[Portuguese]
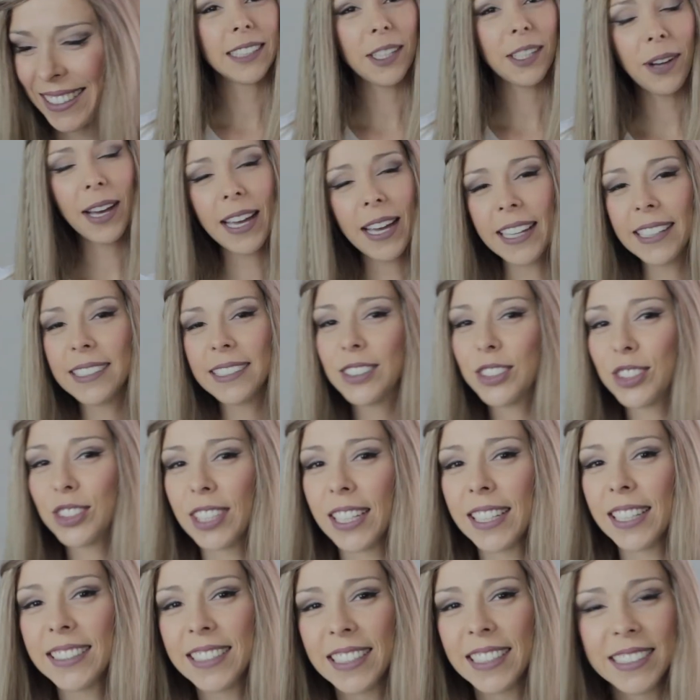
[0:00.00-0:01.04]
Então é isso,
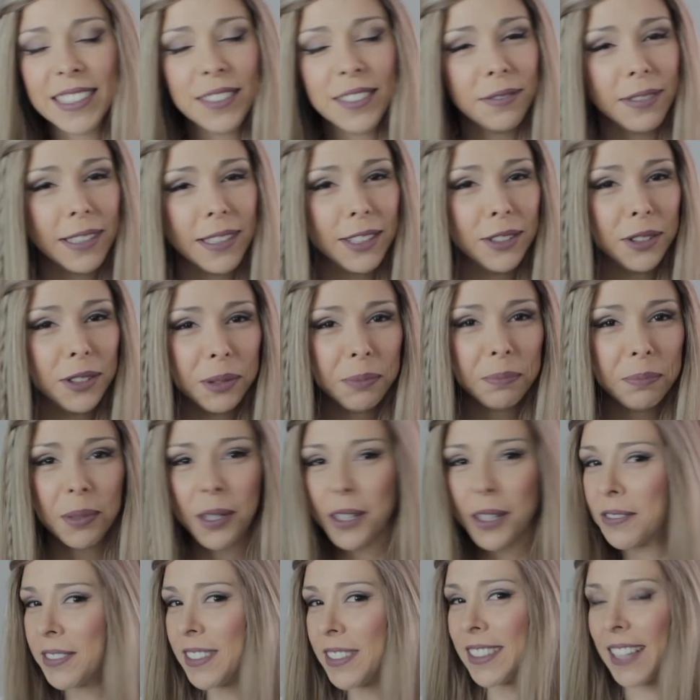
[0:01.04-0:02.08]
gente, esse vídeo
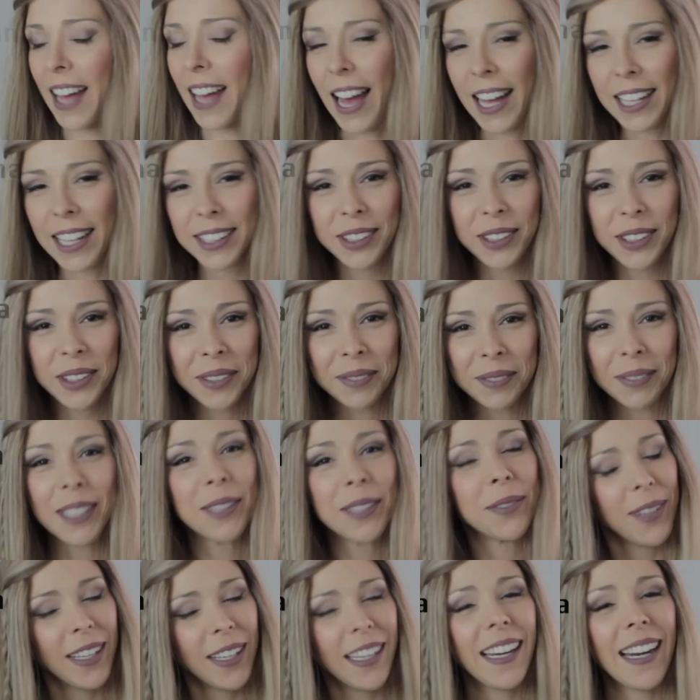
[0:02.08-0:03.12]
improvisado,
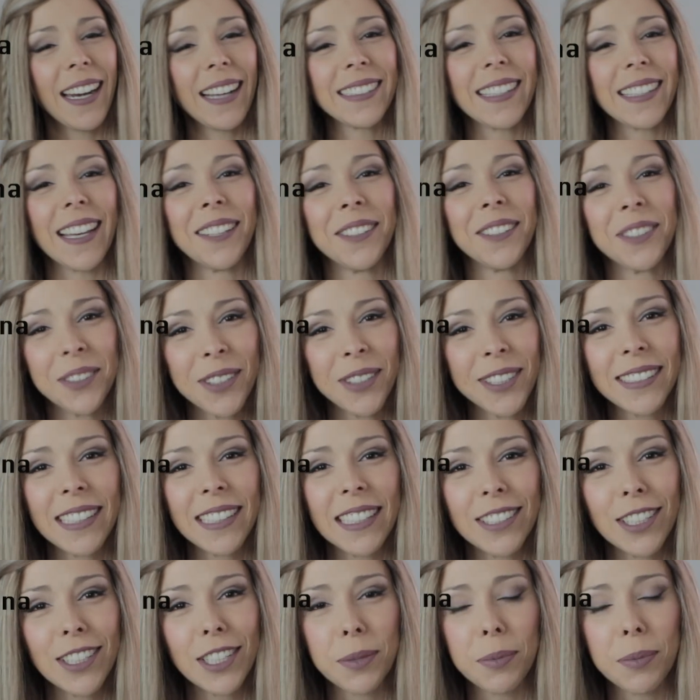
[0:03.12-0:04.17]
mas foi engraçado, eu
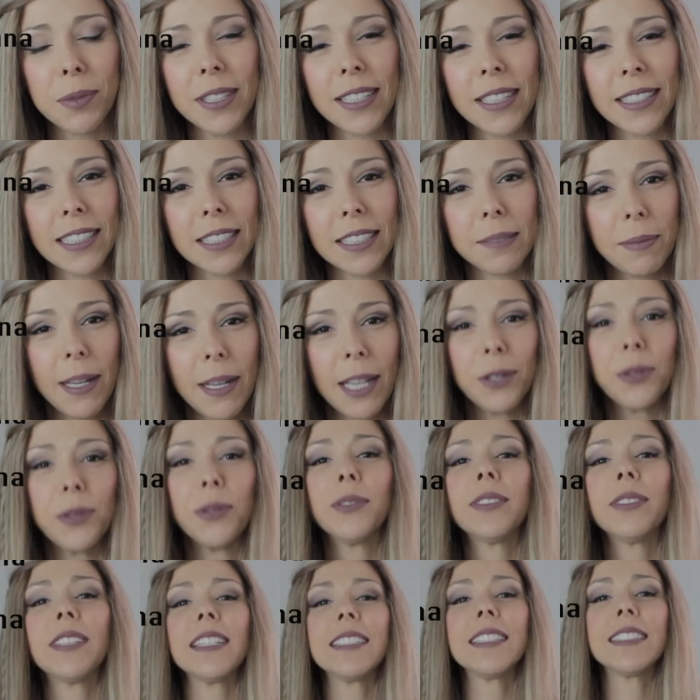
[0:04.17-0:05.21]
gostei de responder essas
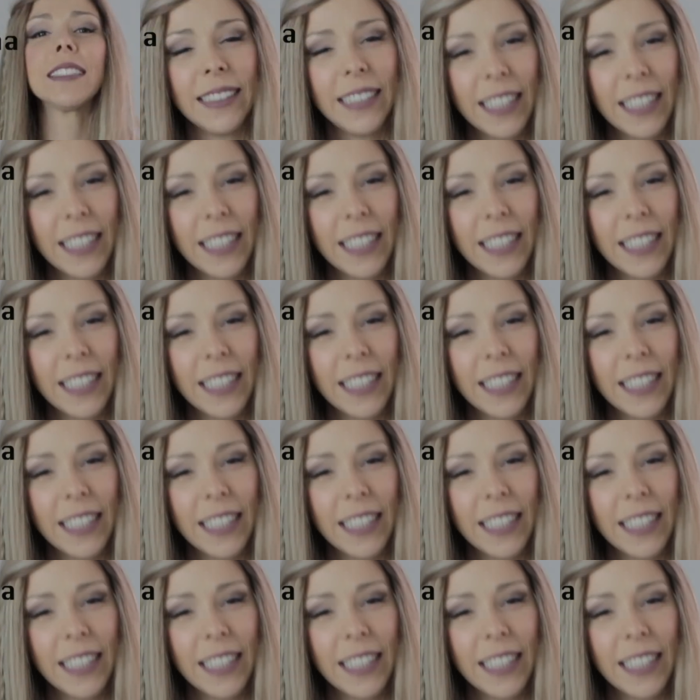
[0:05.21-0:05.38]
perguntas.